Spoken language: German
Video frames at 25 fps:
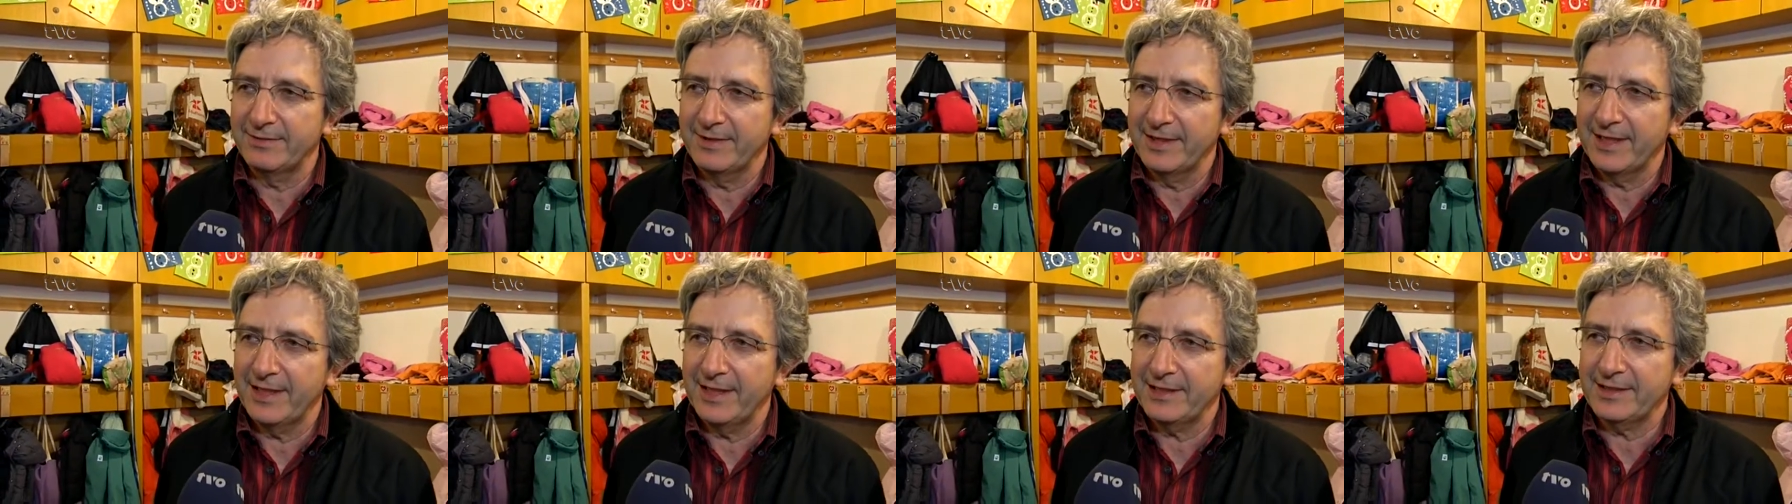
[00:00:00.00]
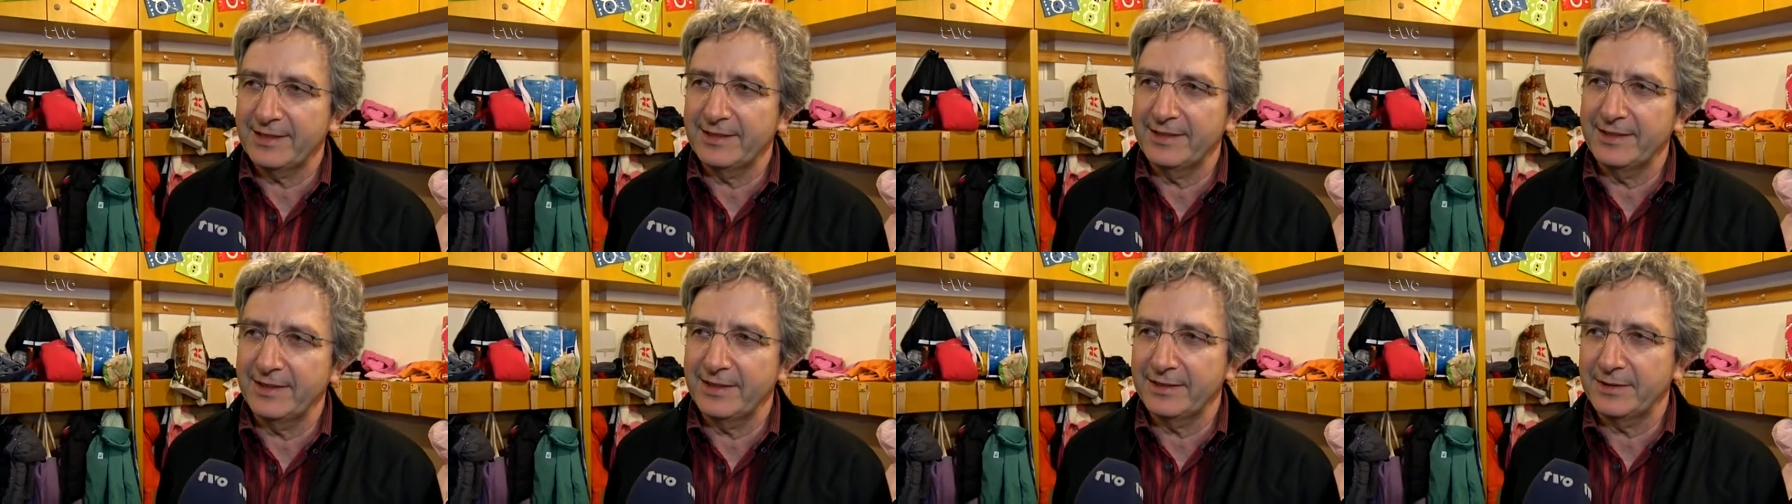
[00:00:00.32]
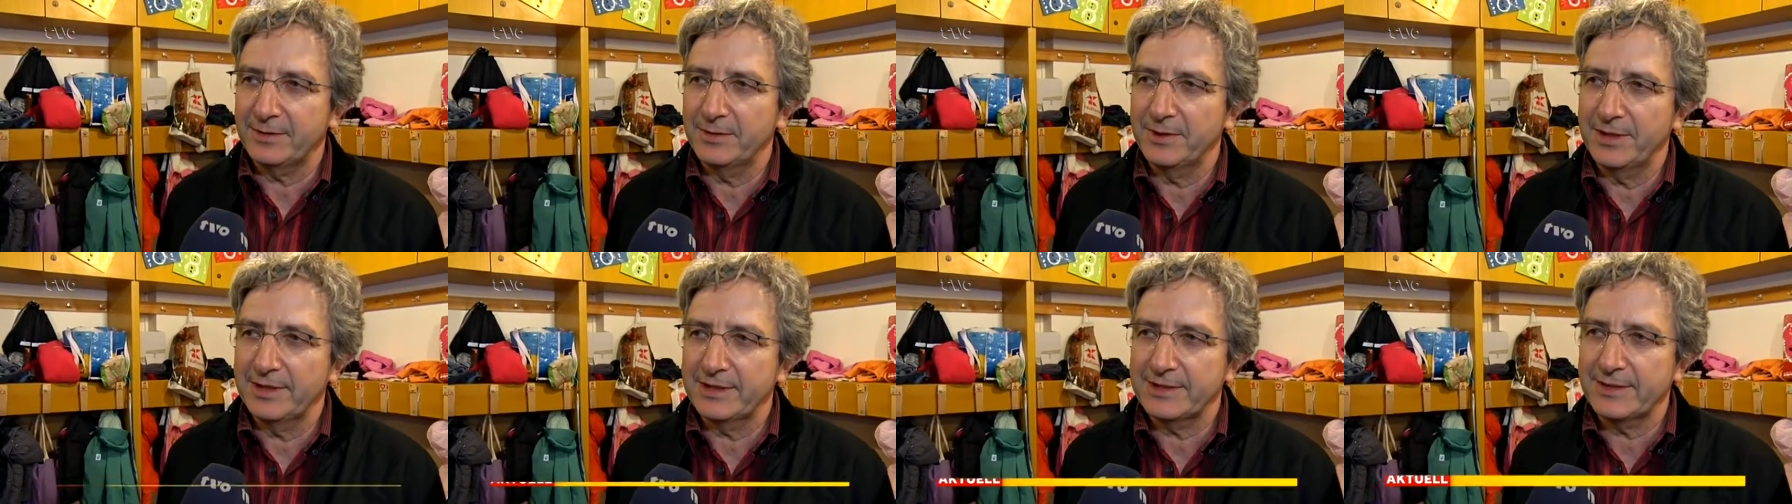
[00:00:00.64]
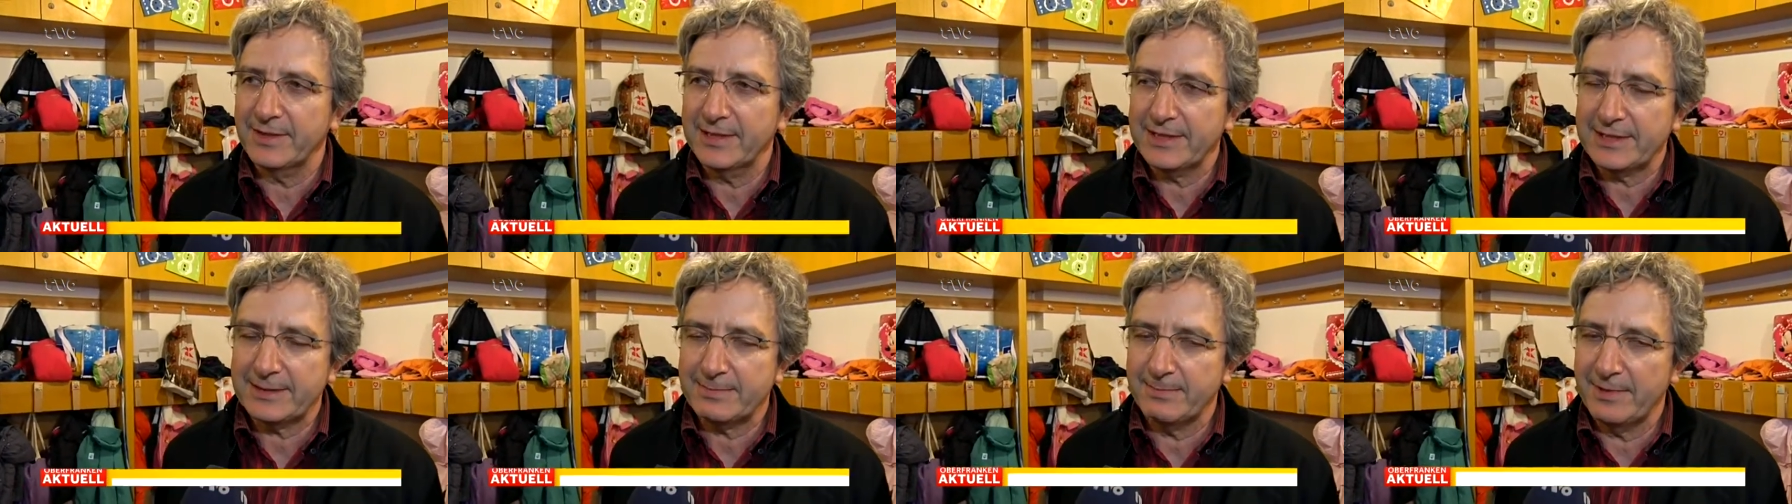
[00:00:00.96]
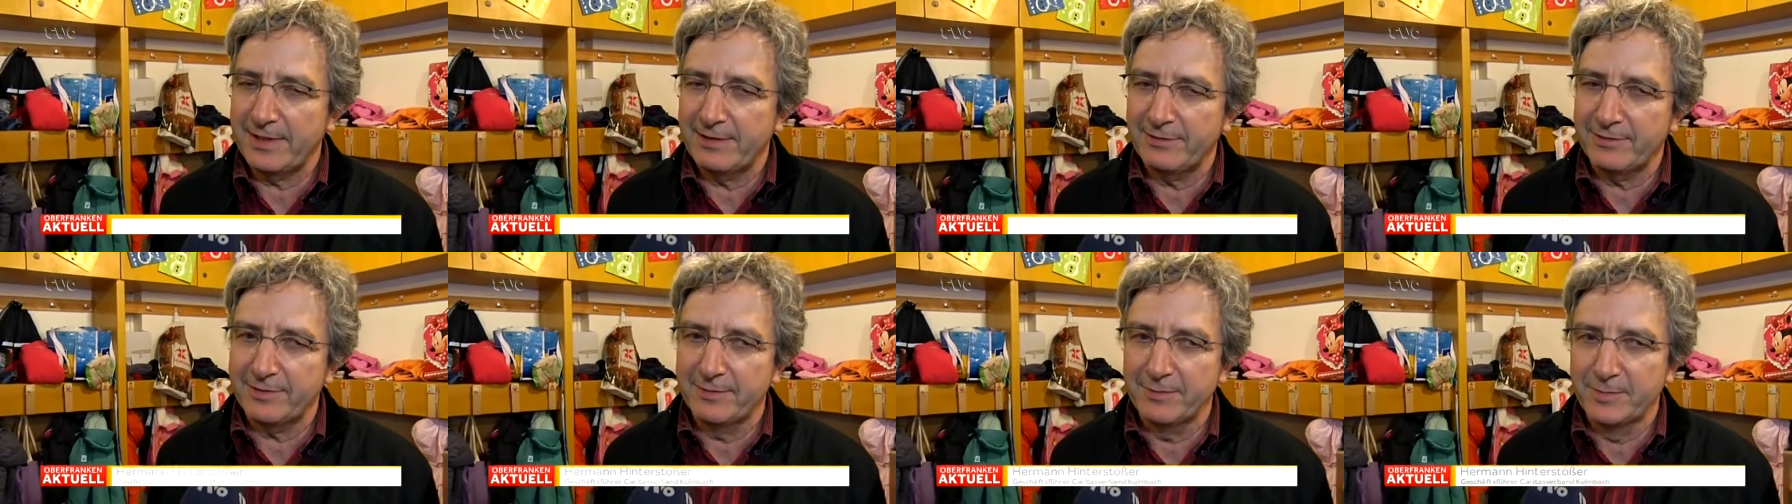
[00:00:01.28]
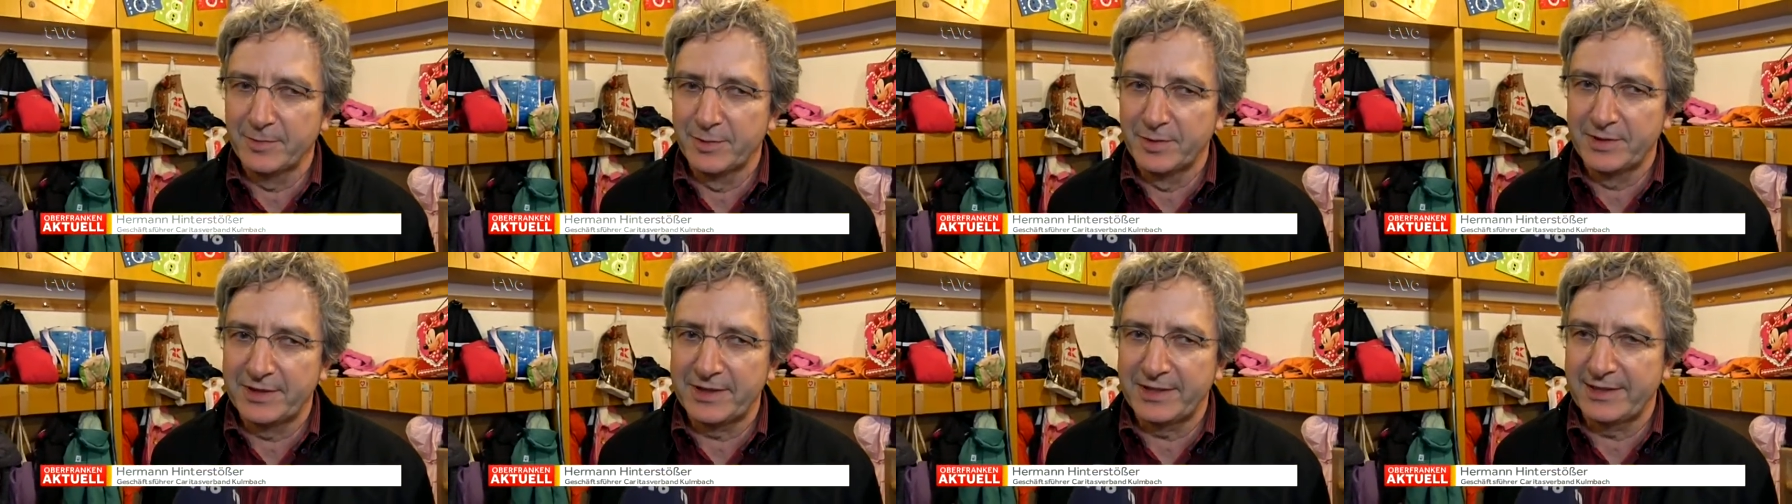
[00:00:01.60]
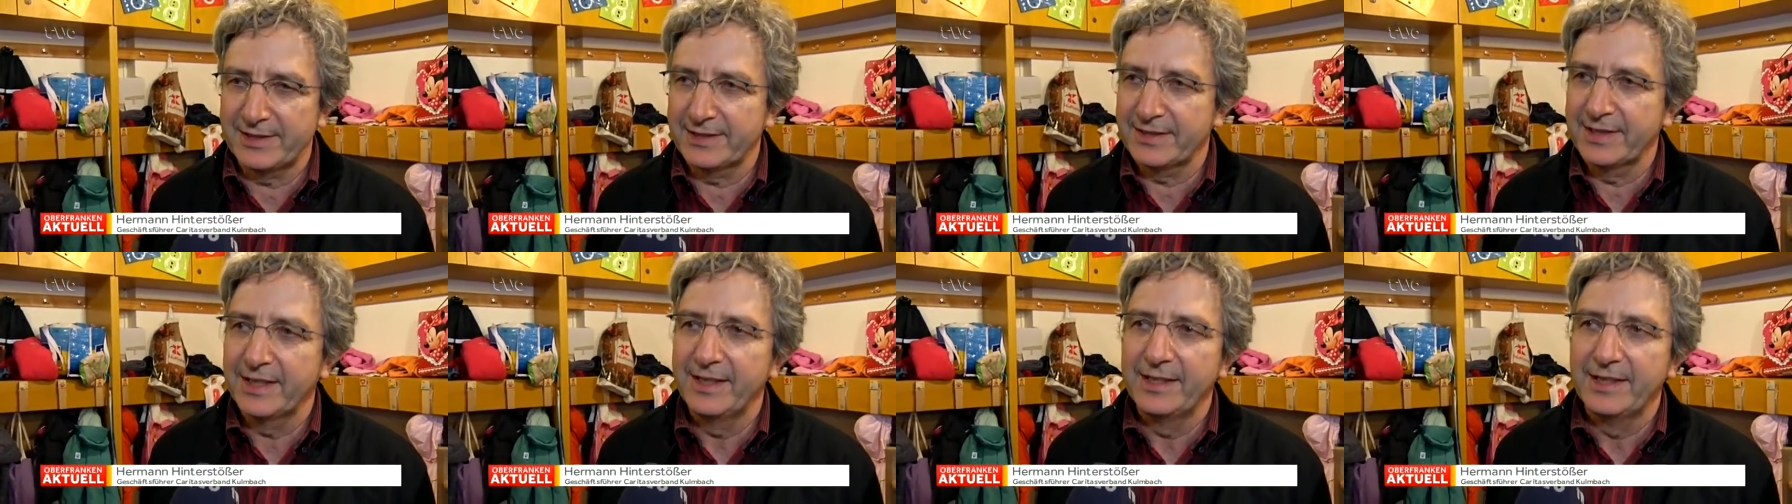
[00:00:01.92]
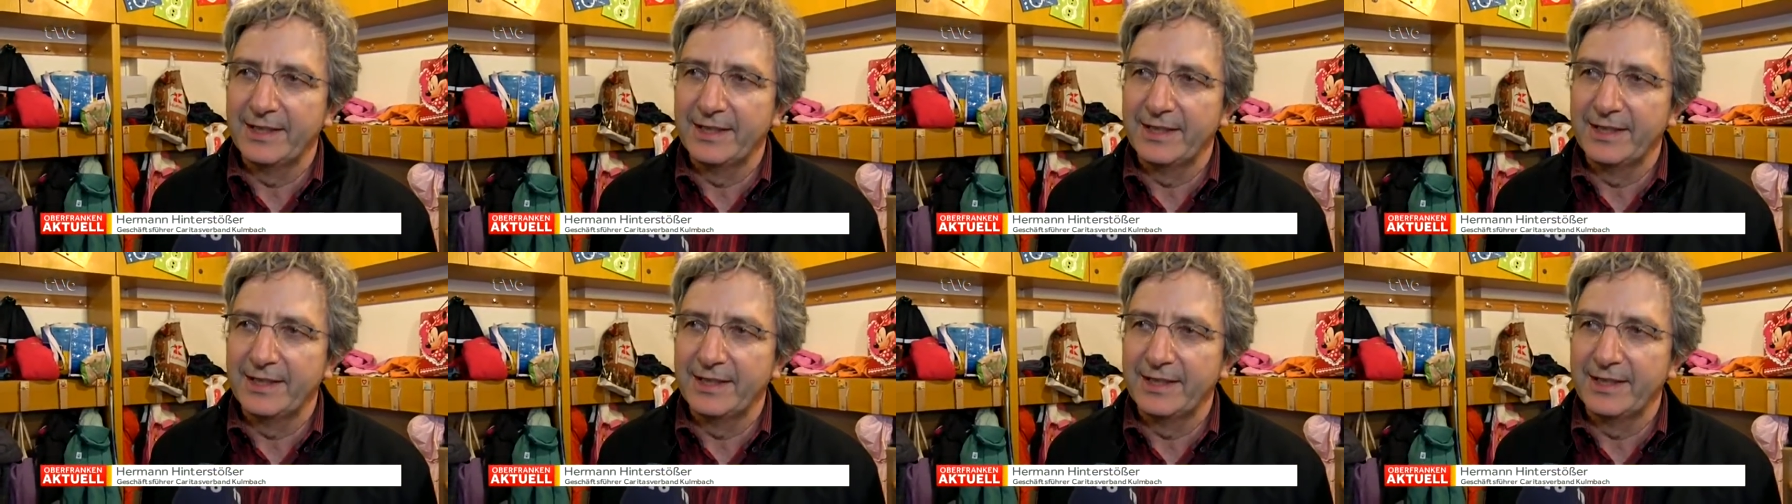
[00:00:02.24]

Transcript: Wir hatten natürlich zuerst mal vermutet,